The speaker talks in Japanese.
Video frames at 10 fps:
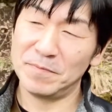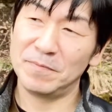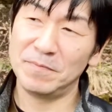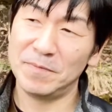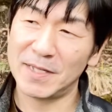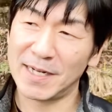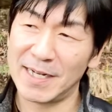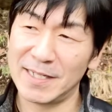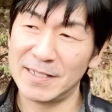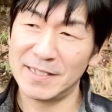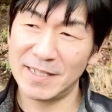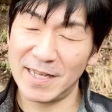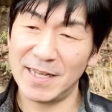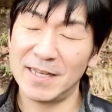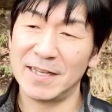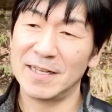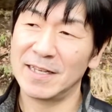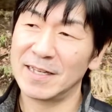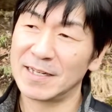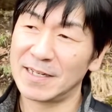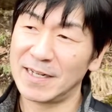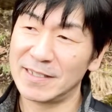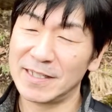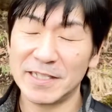見た感じで、感じが